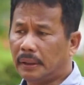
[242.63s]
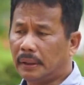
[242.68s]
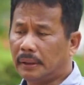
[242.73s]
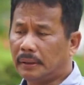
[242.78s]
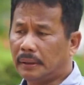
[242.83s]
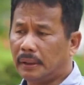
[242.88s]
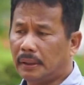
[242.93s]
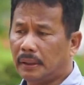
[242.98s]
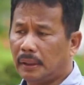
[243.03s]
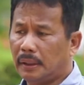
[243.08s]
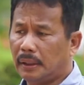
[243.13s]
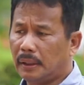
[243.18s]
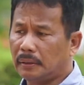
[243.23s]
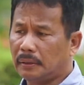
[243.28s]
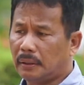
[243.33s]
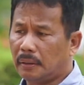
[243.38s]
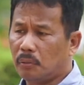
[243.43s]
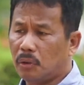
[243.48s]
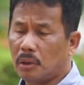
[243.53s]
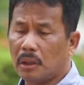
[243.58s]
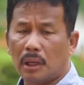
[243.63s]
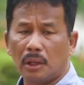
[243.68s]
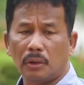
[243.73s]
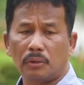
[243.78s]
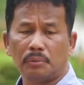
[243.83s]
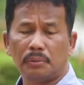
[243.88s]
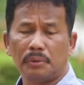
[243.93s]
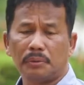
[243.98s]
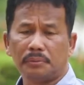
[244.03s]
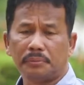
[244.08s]
Ada lelang terbuka
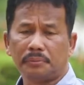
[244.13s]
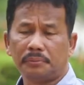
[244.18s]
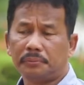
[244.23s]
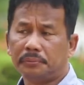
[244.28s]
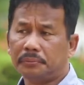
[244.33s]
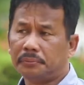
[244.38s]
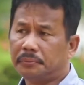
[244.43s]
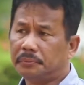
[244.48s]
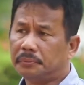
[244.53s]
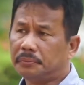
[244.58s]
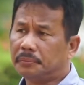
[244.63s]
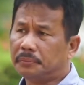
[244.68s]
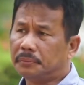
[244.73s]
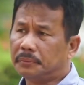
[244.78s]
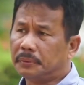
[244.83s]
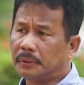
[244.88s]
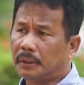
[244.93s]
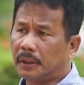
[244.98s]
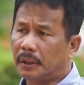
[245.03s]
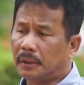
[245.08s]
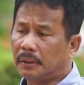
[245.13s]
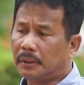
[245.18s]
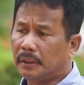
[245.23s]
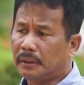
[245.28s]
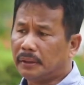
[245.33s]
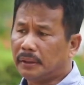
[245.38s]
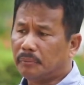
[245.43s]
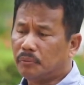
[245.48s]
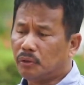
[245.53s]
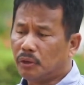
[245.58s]
umum,
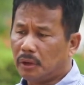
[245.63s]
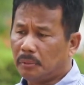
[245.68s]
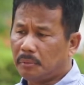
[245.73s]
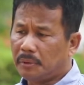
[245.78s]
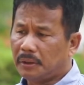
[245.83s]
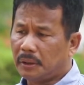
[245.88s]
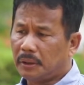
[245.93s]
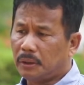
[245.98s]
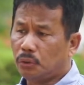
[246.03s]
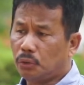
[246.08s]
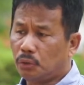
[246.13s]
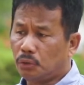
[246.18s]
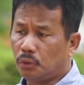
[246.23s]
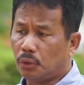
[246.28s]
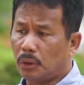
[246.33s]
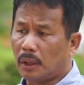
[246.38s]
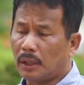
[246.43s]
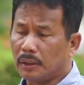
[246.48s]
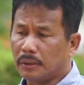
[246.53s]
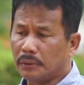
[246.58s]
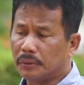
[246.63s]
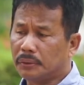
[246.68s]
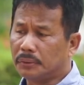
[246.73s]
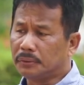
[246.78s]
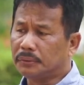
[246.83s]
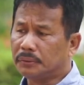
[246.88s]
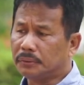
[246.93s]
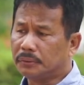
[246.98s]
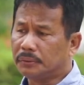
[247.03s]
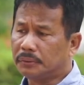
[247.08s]
ada yang mungkin bisa ditunjuk langsung,
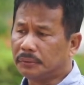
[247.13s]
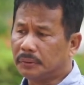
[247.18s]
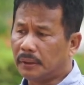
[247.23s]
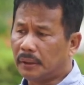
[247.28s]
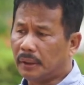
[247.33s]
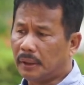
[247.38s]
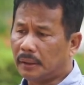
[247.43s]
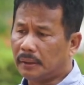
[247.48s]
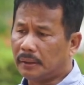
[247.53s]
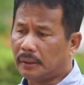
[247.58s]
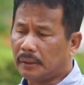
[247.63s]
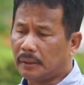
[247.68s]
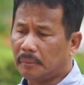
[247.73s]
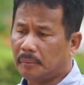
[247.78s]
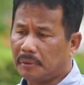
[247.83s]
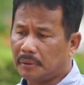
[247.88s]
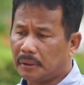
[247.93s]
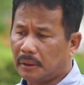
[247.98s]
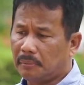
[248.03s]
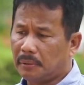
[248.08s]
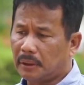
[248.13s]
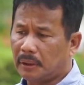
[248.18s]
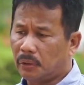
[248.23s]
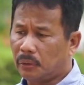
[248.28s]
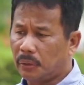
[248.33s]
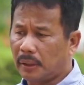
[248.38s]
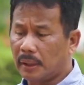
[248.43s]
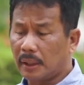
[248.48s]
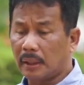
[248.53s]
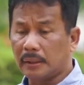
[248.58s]
ada yang bisa
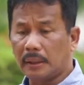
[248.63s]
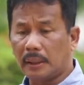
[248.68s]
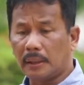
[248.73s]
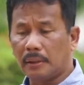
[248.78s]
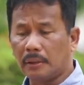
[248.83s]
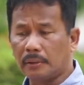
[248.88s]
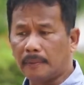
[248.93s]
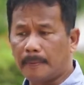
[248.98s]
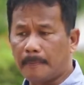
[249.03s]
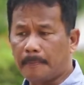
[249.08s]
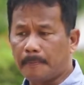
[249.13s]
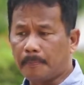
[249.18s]
melalui e-katalog.